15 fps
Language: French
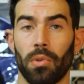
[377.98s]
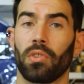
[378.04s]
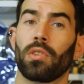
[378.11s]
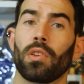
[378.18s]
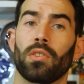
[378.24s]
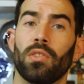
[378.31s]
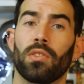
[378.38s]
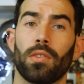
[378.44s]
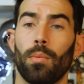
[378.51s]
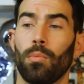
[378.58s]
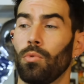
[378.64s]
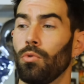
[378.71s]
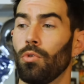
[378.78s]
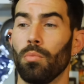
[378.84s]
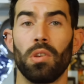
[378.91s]
c'est un système
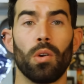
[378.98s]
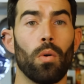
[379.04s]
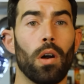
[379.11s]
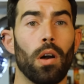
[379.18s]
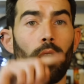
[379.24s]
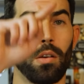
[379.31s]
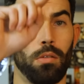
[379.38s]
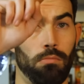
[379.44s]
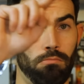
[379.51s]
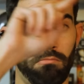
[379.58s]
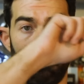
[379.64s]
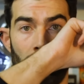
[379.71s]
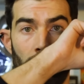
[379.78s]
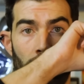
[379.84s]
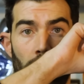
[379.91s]
de miroir
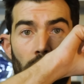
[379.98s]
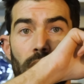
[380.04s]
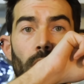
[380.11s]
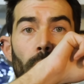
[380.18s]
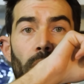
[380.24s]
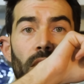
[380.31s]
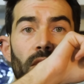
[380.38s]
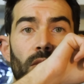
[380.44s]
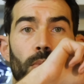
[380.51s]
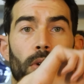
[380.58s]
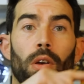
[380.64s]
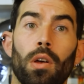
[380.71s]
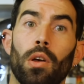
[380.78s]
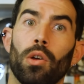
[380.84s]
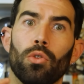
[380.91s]
et d'un prisme,
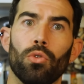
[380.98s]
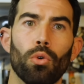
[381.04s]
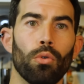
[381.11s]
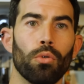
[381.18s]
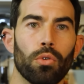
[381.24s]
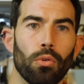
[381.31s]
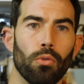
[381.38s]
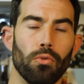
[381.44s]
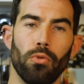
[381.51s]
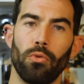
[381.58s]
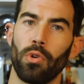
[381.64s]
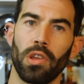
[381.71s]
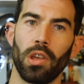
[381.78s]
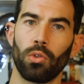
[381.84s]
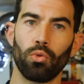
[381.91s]
donc vous
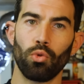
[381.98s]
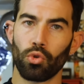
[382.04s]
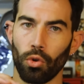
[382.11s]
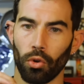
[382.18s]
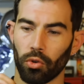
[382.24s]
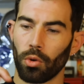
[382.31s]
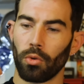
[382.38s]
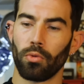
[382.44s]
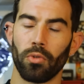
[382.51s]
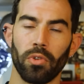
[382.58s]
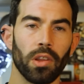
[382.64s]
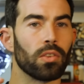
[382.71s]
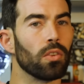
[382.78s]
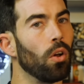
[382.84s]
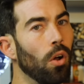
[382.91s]
voyez toujours ce que vous
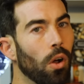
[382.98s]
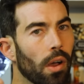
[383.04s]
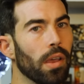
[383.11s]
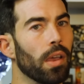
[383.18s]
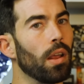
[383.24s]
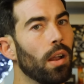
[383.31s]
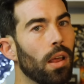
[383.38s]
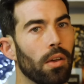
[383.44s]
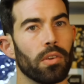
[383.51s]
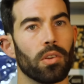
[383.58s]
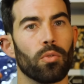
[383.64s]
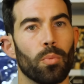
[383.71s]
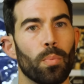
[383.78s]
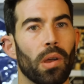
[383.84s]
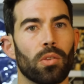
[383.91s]
faites en réel avec
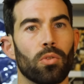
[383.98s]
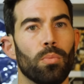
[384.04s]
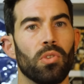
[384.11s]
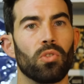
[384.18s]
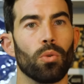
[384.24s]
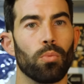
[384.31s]
votre bague de mise au